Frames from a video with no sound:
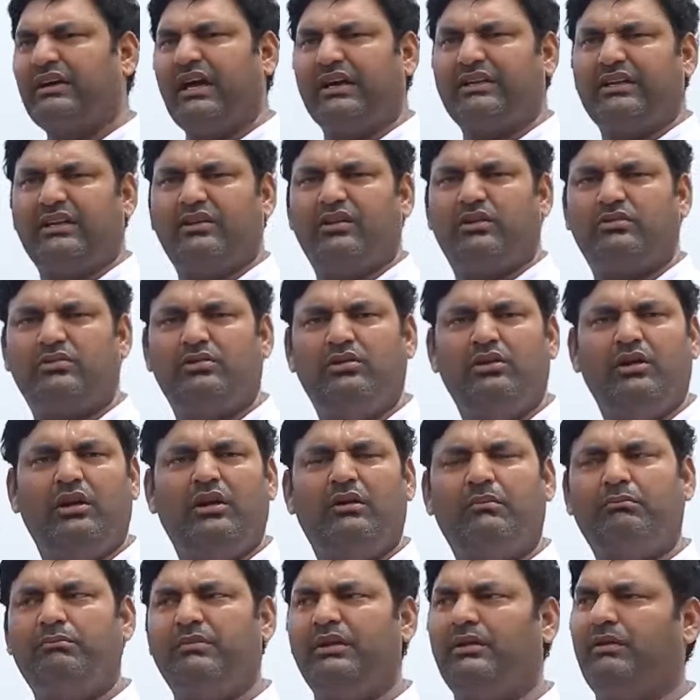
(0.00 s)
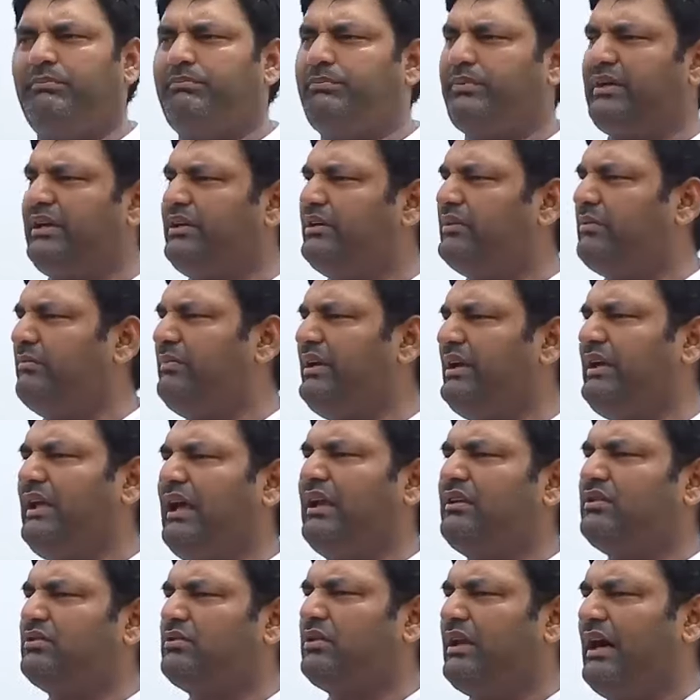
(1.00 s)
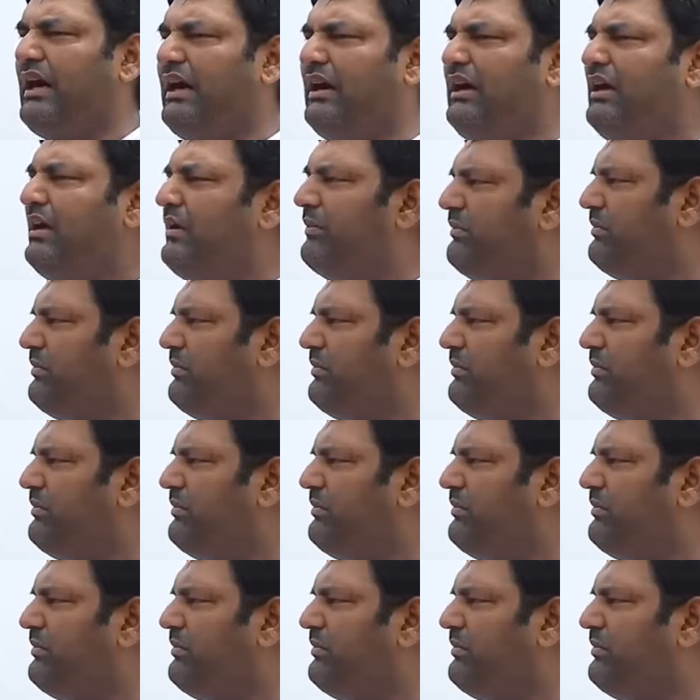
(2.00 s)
కట్టినారు మీ ప్రింట్ మీడియాలో కూడా